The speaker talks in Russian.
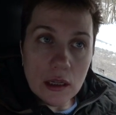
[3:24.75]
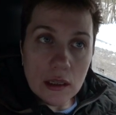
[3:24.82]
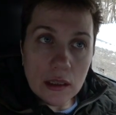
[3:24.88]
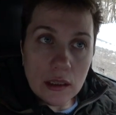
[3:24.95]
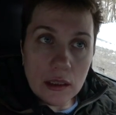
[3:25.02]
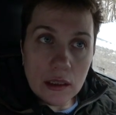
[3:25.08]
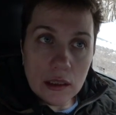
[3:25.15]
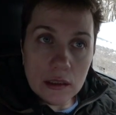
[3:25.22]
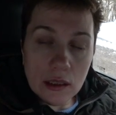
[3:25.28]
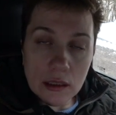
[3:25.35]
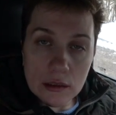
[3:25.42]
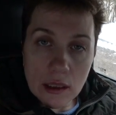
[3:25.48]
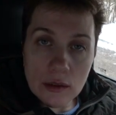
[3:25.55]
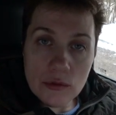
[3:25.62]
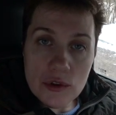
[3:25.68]
и
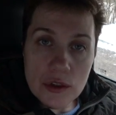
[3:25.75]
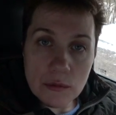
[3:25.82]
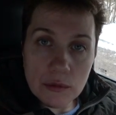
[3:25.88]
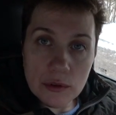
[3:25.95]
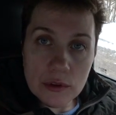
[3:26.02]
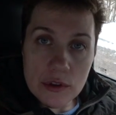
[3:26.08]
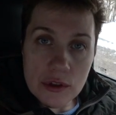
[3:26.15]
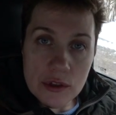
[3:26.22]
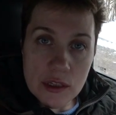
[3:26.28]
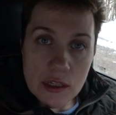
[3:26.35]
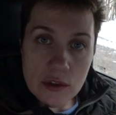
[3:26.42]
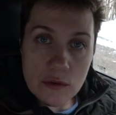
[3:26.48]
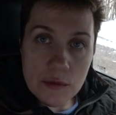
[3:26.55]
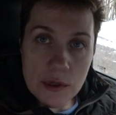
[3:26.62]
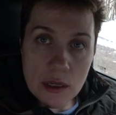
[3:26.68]
тогда нужно будет еще за
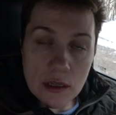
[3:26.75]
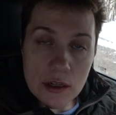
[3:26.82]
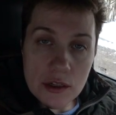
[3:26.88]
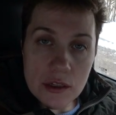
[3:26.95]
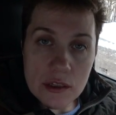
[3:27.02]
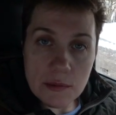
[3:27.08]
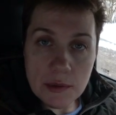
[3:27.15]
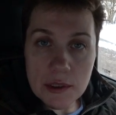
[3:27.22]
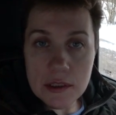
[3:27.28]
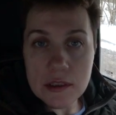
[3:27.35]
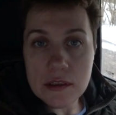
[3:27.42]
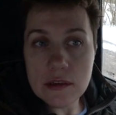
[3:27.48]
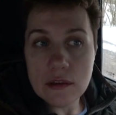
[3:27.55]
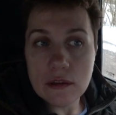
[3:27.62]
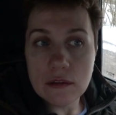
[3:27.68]
зуб за каждый
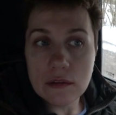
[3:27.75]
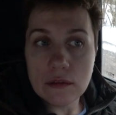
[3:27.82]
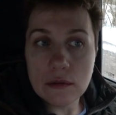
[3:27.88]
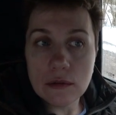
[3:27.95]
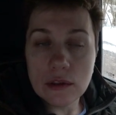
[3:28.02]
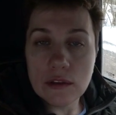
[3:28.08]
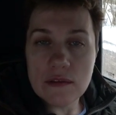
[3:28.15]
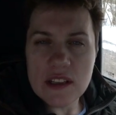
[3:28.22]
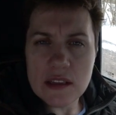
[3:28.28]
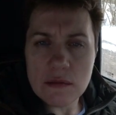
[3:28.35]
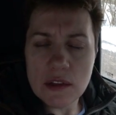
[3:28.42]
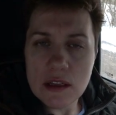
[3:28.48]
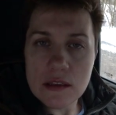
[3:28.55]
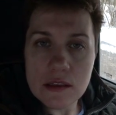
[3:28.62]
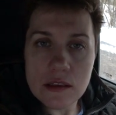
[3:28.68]
заплатить около
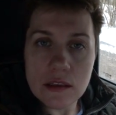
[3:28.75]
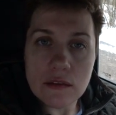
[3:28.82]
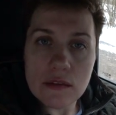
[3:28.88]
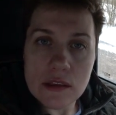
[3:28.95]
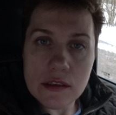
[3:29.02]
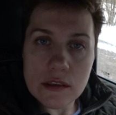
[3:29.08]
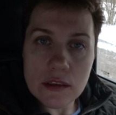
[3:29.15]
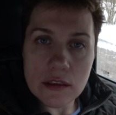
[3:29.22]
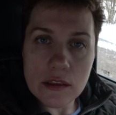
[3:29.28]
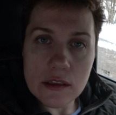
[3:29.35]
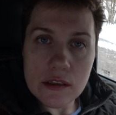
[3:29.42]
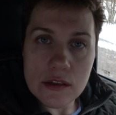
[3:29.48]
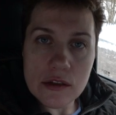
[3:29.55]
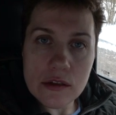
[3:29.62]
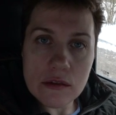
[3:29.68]
18-20
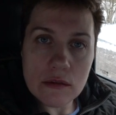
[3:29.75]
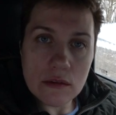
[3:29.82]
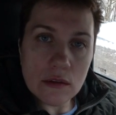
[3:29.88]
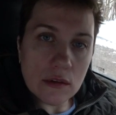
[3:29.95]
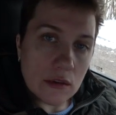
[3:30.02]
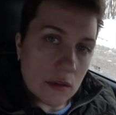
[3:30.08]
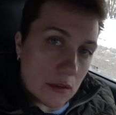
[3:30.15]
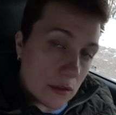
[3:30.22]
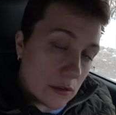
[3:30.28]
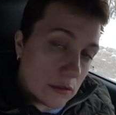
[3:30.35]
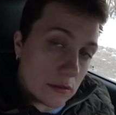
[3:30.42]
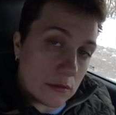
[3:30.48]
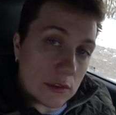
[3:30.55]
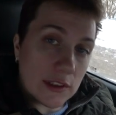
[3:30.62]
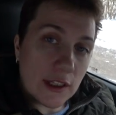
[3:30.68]
тысяч.
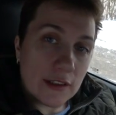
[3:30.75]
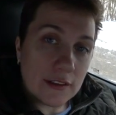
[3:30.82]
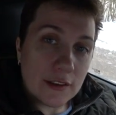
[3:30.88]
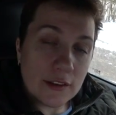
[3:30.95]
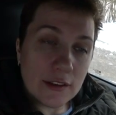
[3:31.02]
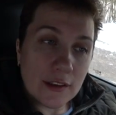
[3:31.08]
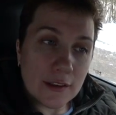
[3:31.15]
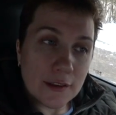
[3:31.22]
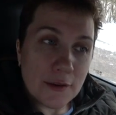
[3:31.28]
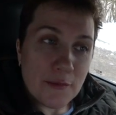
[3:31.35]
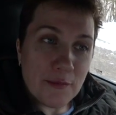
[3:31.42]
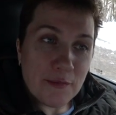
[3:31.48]
Ну вот как-то так.